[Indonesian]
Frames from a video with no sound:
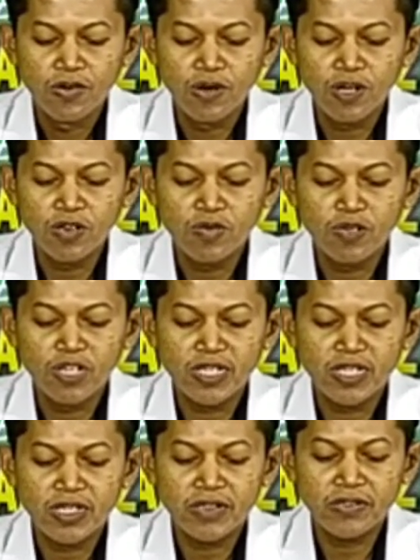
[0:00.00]
wa
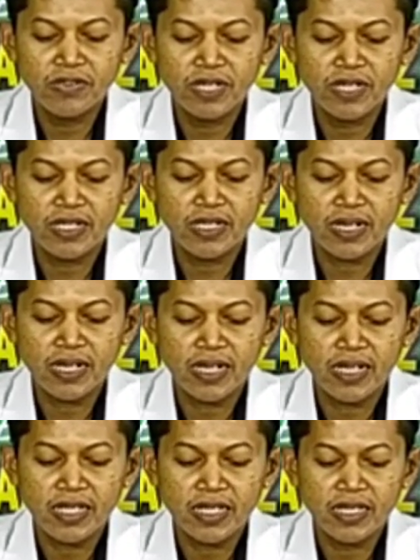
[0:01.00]
ubayinu lan
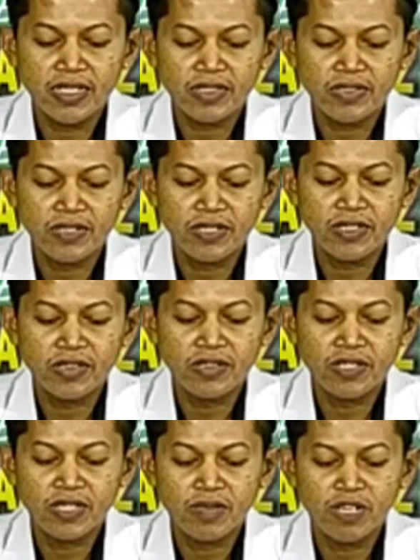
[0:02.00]
nerangake ingsun
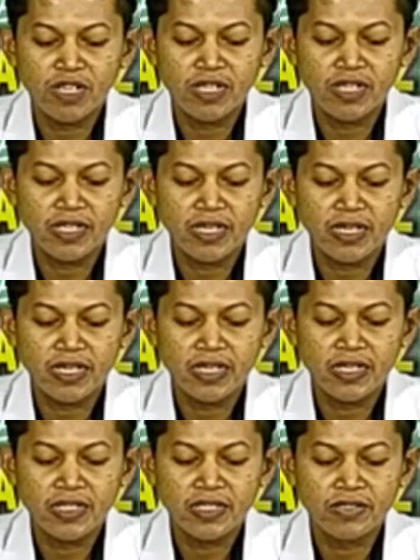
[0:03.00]
lihoiri maling liyane
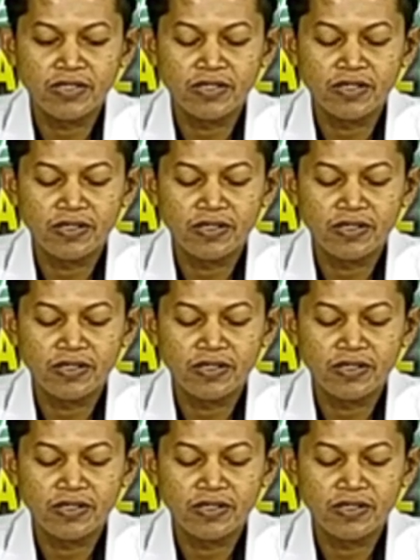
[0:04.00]
ingsun